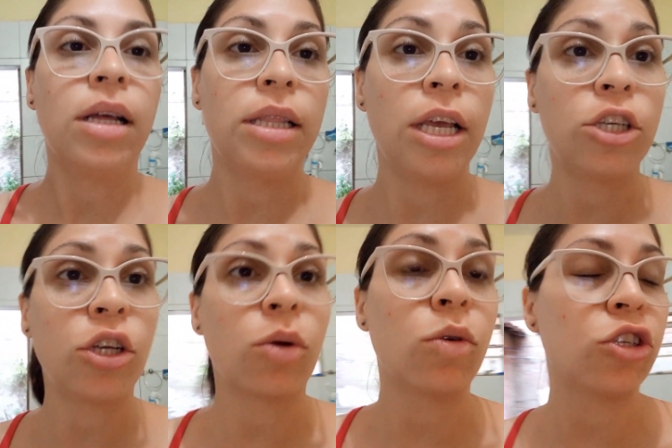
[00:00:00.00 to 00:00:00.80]
Deixa
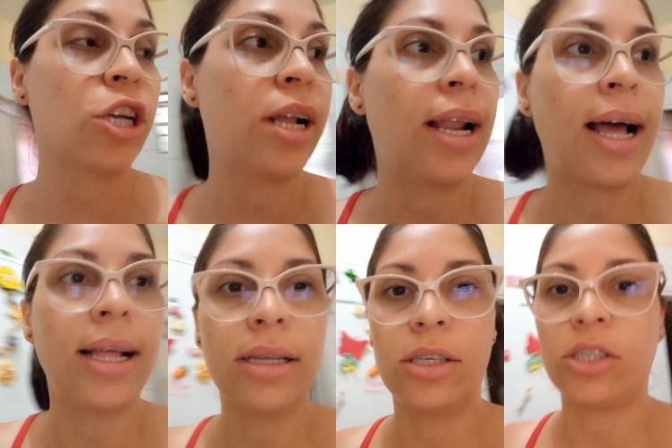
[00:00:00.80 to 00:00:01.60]

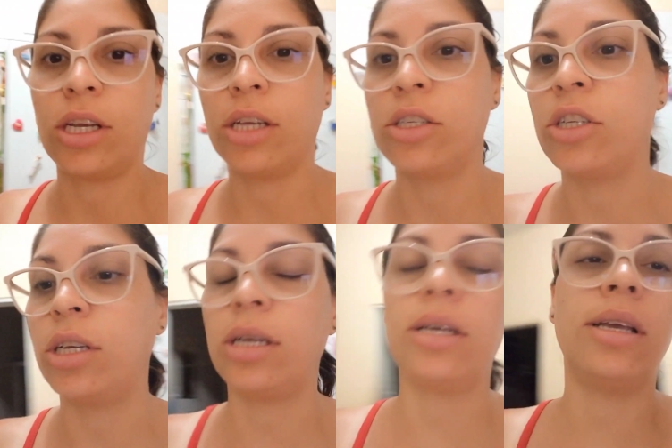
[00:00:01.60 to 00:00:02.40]
congelada, gente.
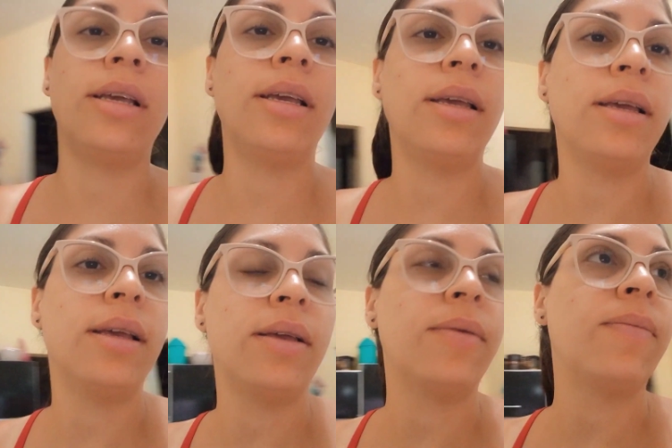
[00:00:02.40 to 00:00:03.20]

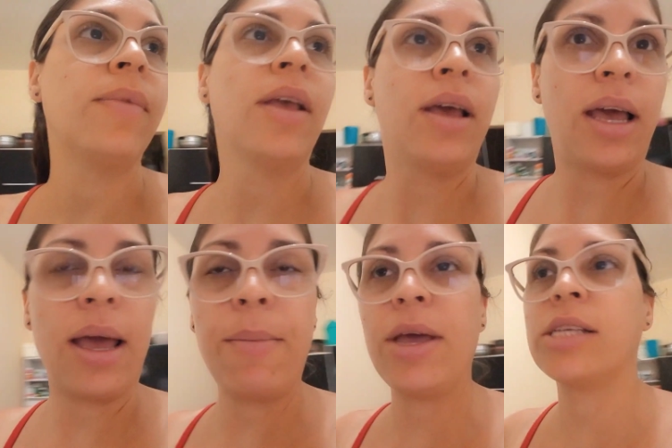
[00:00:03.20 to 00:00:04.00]
E é
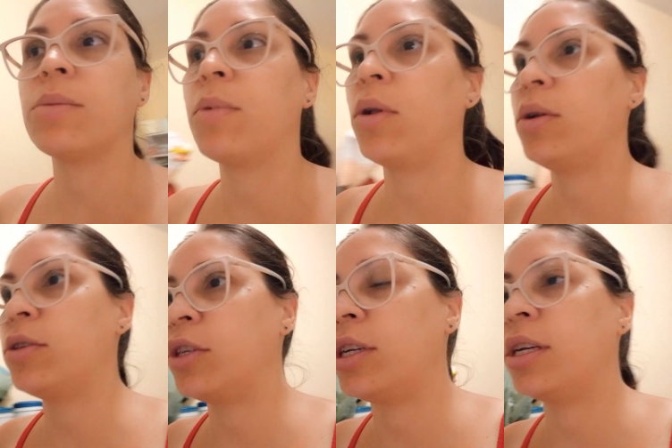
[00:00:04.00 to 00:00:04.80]
mesmo bolinho
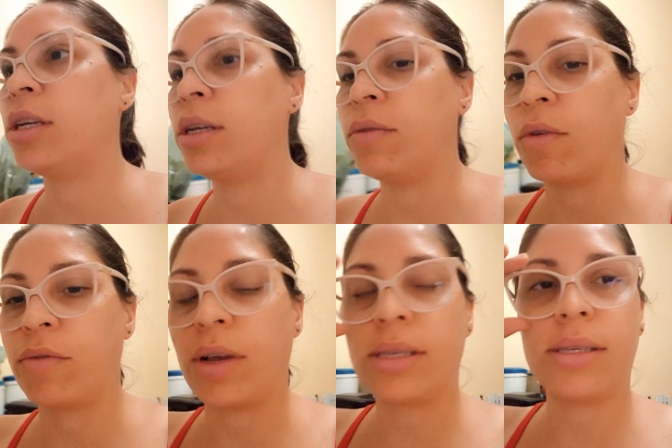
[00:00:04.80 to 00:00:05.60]
de... Vou
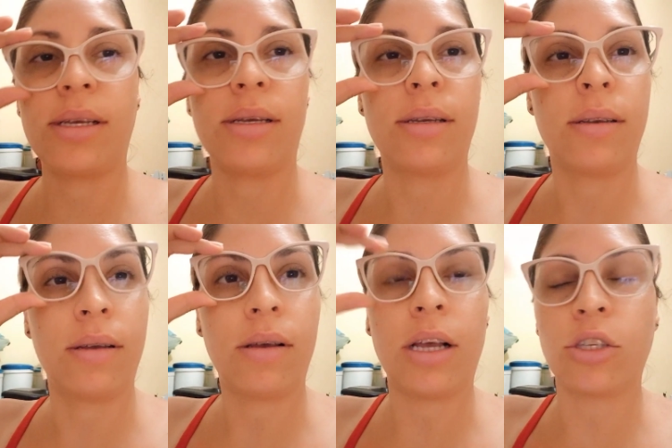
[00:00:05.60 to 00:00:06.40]
fazer.
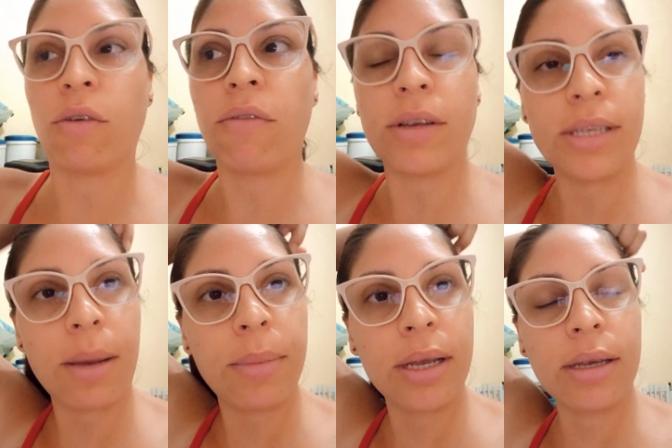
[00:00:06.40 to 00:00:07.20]
Acho que eu vou fazer
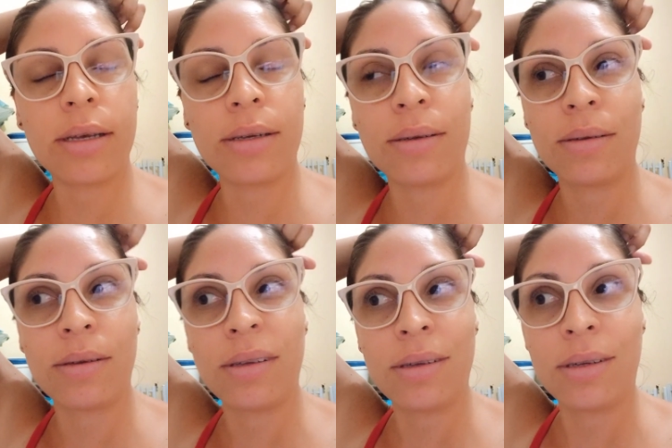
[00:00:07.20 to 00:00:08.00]
amanhã.
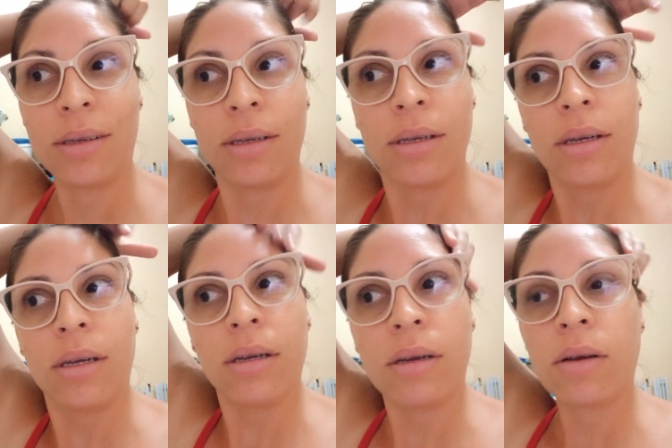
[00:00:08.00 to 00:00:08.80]

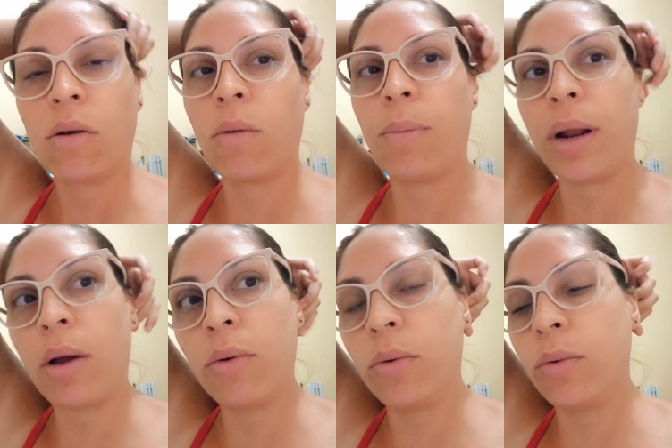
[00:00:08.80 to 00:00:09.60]
Comprar
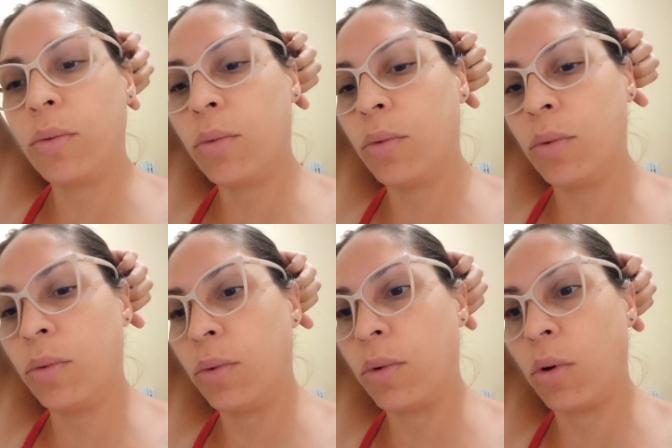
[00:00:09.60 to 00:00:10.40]
o,
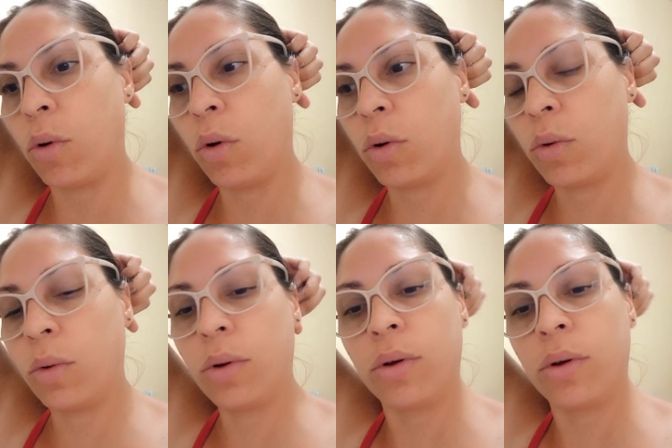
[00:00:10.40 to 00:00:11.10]
o coco.